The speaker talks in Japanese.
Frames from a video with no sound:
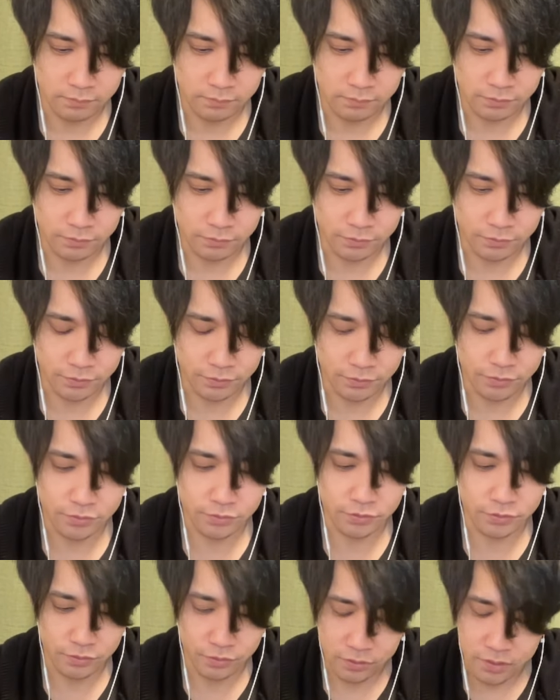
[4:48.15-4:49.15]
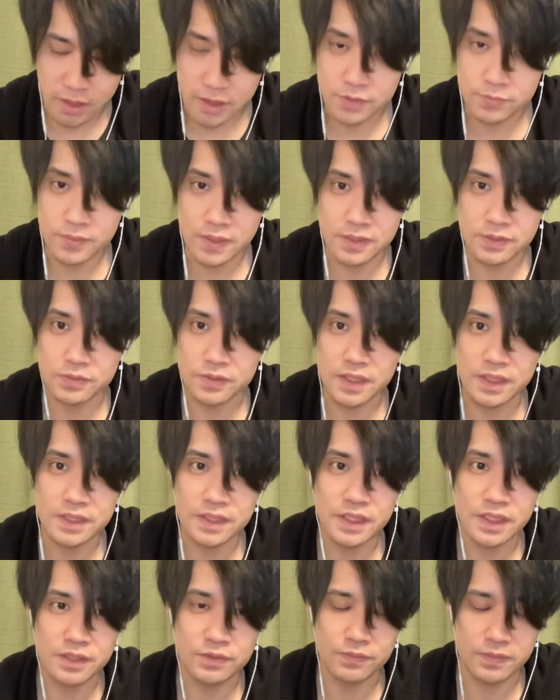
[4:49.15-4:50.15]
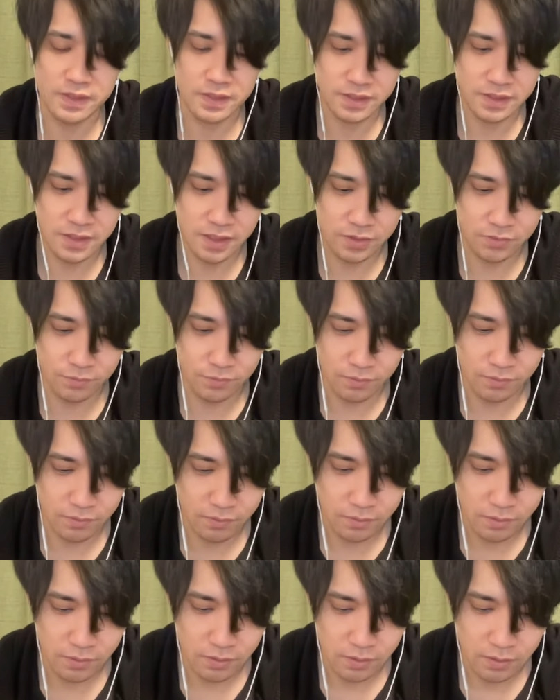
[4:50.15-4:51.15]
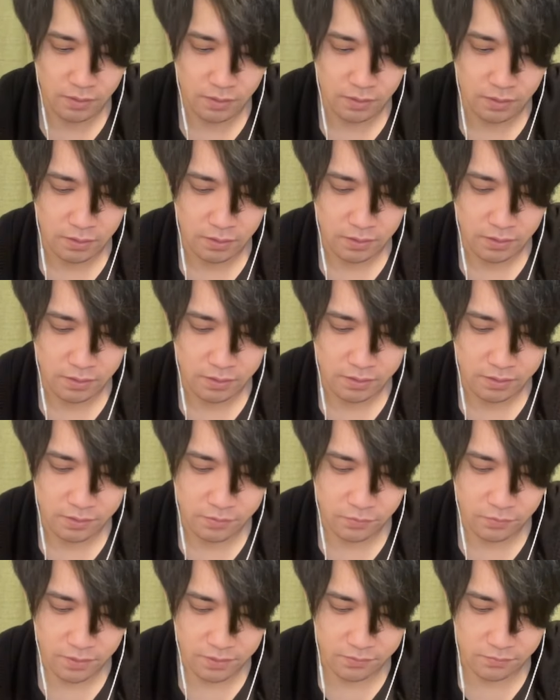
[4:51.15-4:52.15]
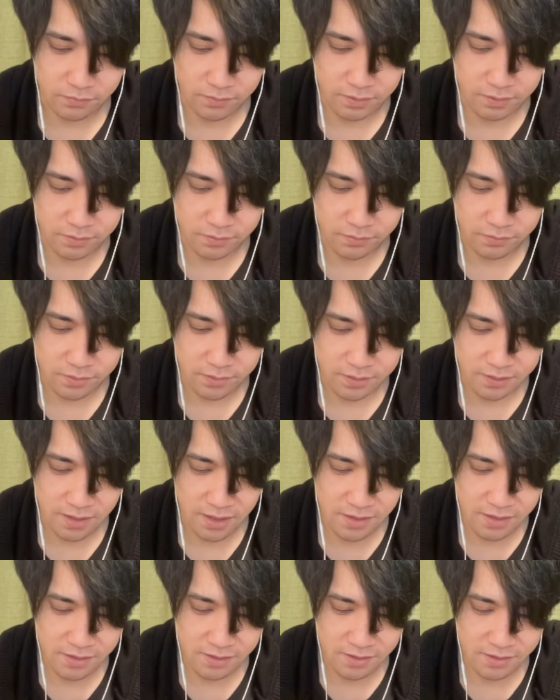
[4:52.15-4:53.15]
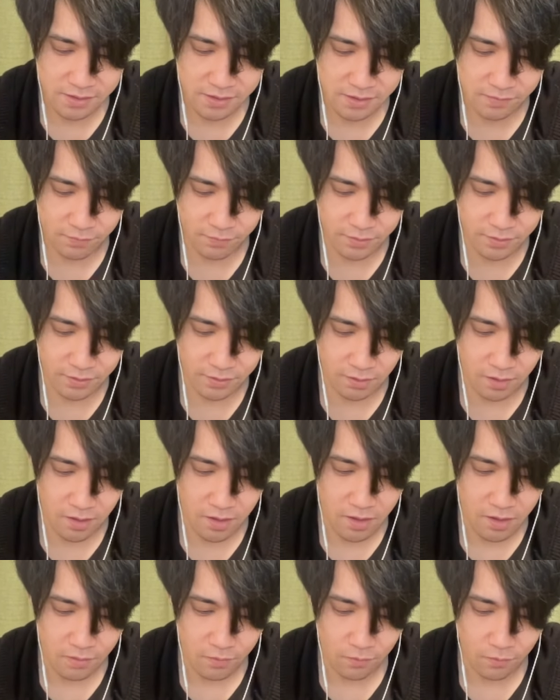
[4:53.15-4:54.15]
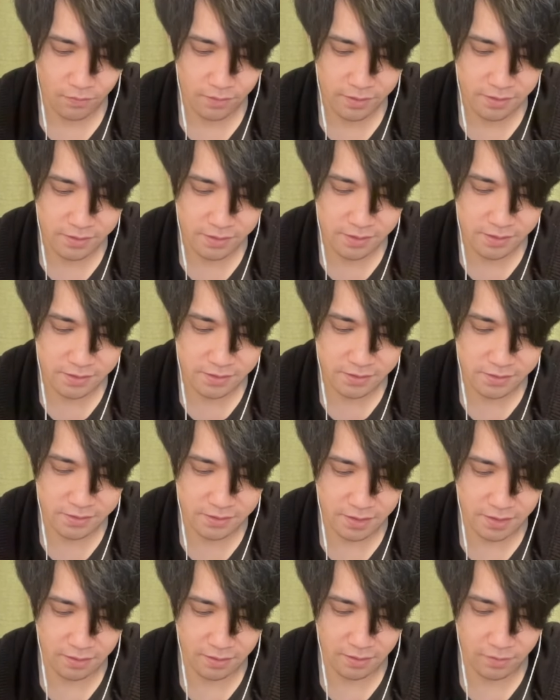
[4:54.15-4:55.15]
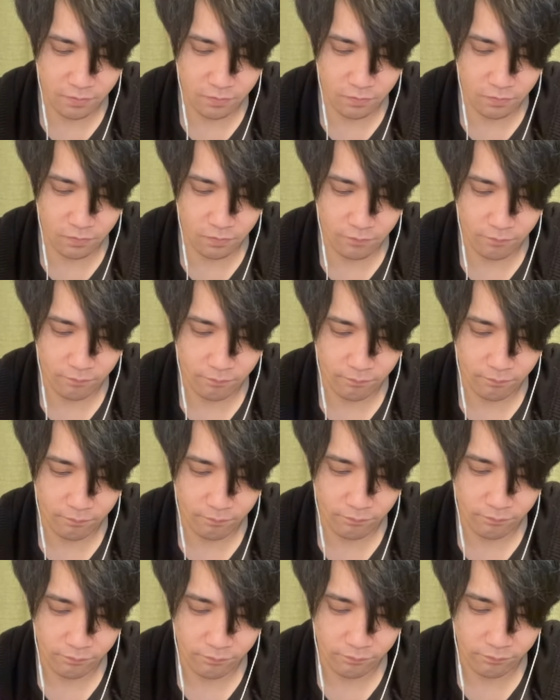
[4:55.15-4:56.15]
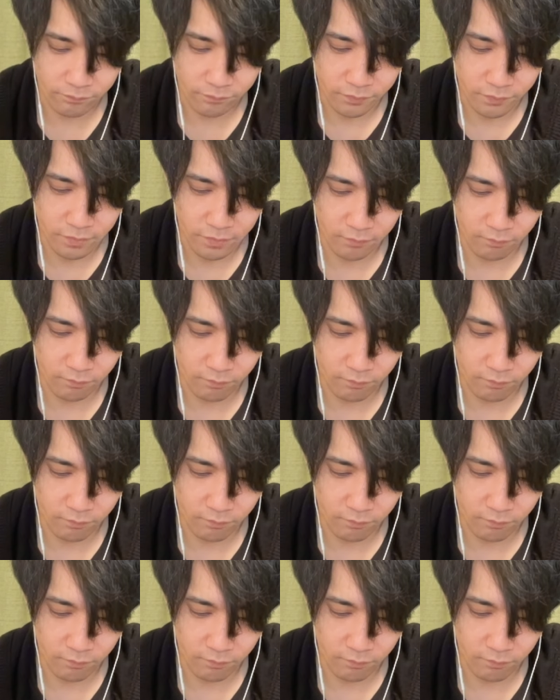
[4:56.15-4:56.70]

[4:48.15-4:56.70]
よしよしよし大丈夫大丈夫全然大丈夫全然大丈夫そうかそうか。で、3消しでもいいから。あ、これいいっすね、結構。はい。